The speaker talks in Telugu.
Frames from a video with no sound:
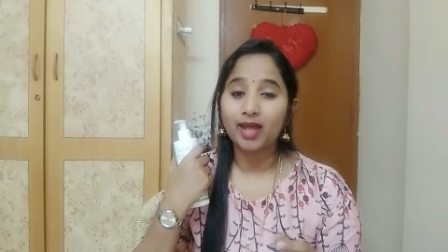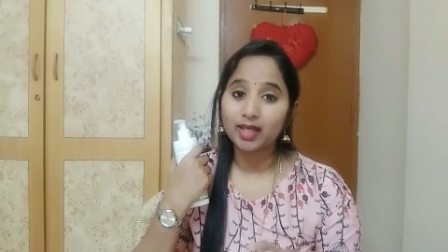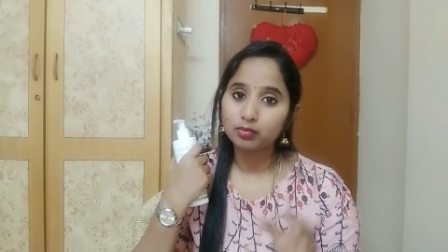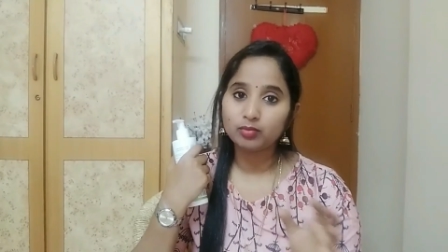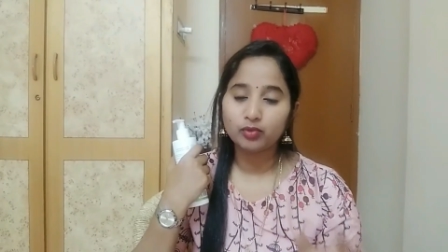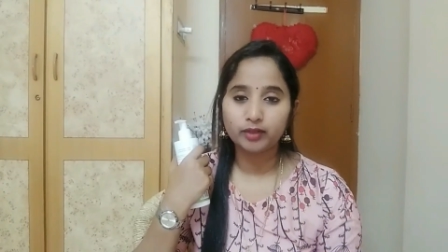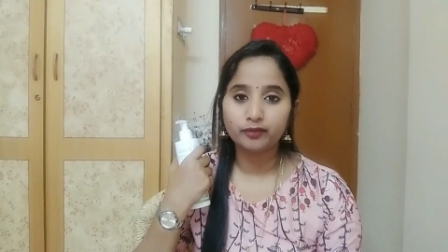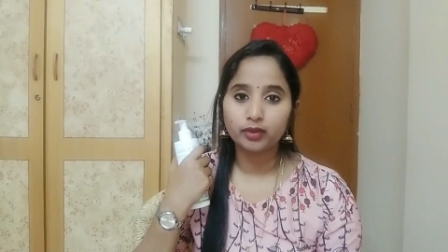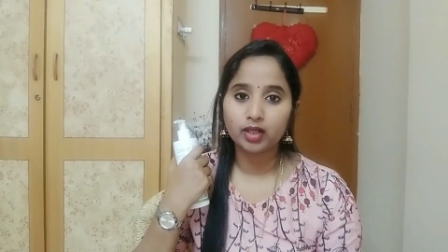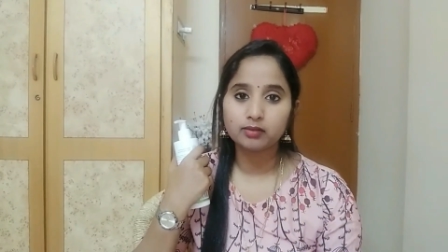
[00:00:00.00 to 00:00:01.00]
మ్యాక్సిమం
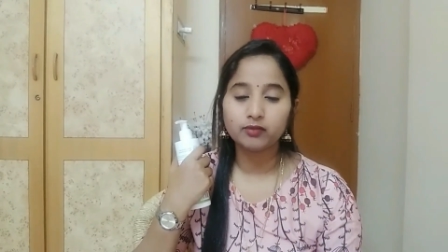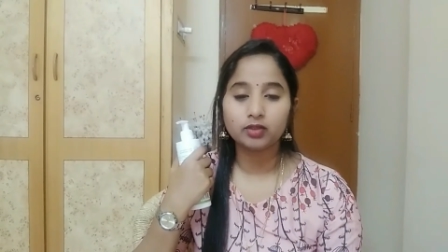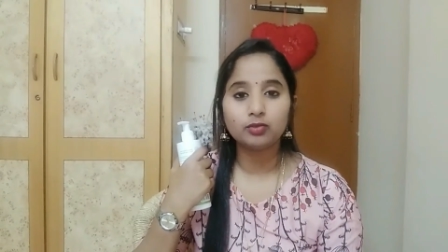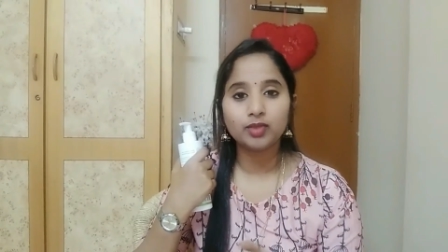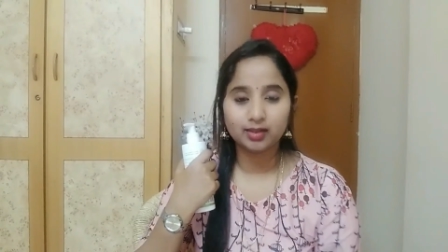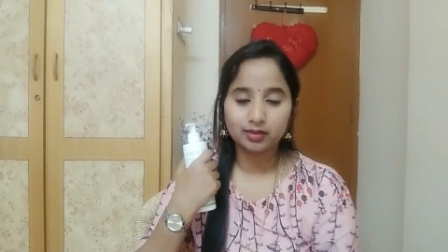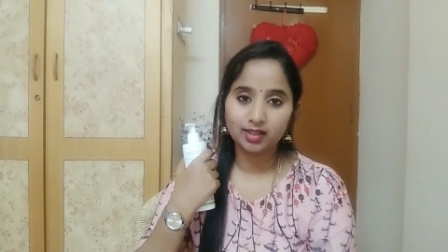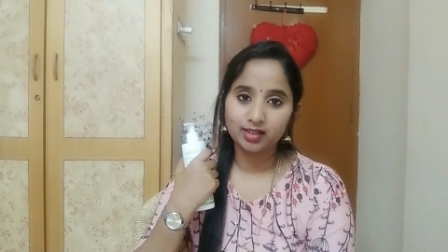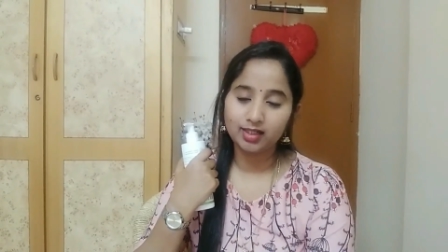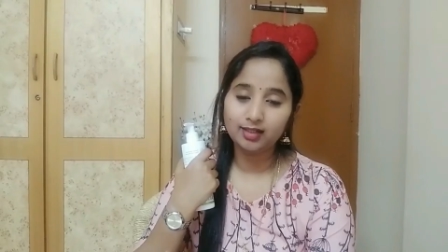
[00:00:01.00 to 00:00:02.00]
ట్వంటీ ఫోర్ అవర్స్ వరకు మన
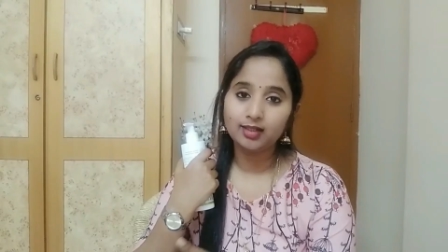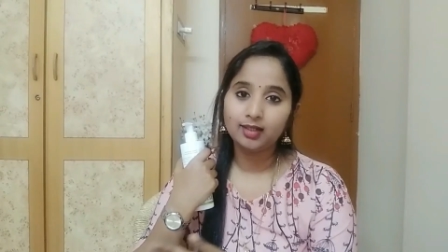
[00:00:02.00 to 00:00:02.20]
స్కిన్ని